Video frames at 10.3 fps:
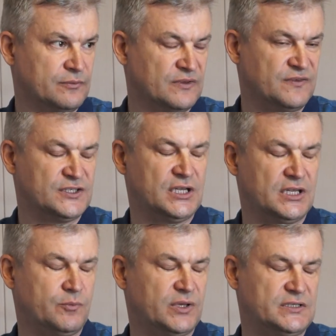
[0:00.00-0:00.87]

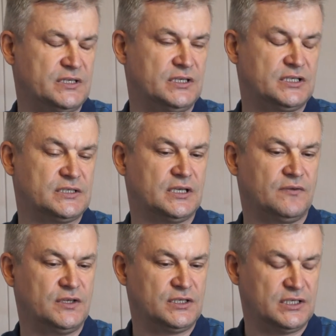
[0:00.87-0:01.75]
движение
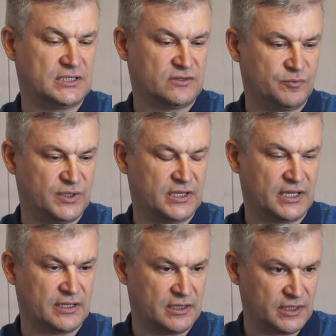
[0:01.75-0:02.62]
пластических веществ
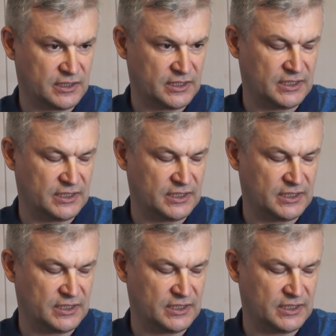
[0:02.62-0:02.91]
питательных